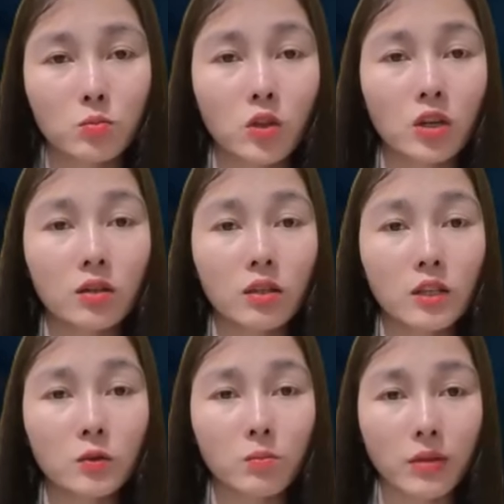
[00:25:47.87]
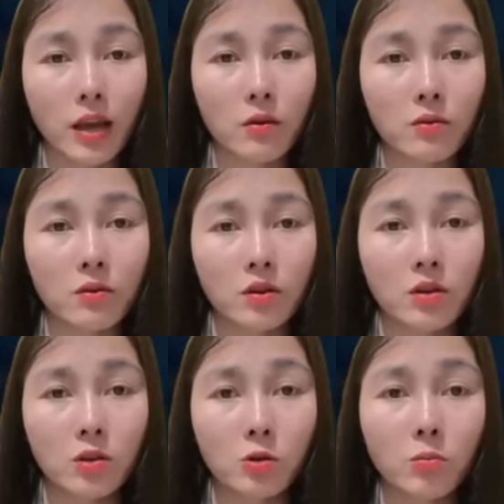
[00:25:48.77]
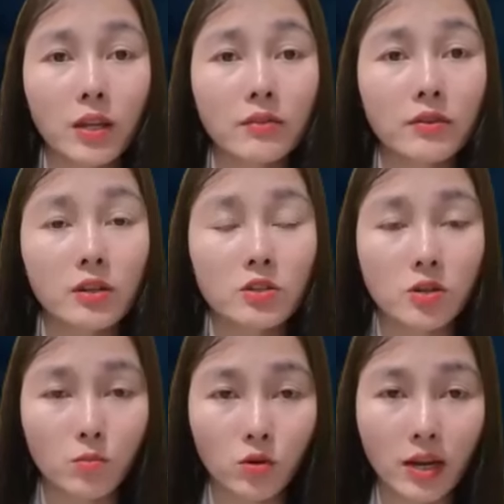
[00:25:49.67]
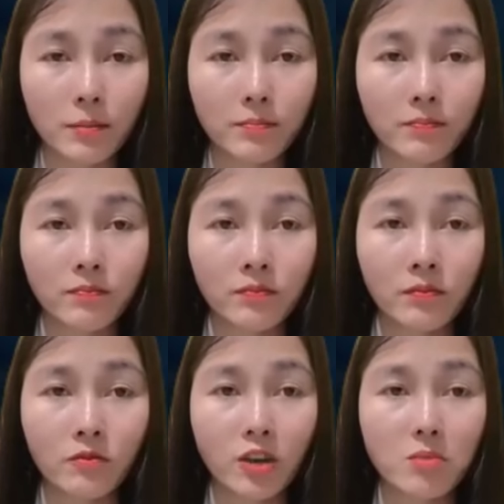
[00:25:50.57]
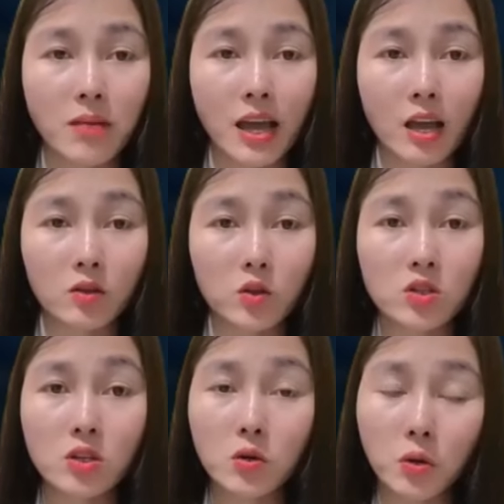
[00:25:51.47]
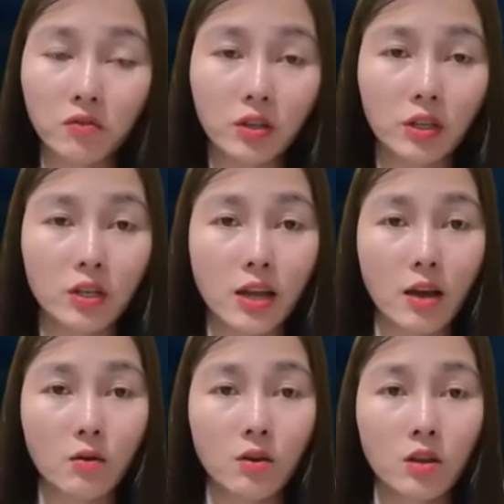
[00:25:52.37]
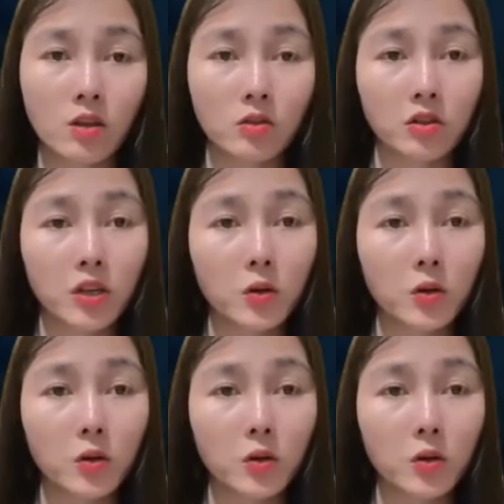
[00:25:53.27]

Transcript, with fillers: Sao mà từ từ được? Tôi đưa thuốc về cho nó rồi tôi kiếm cớ sang ngay. Em vào phòng đợi tôi.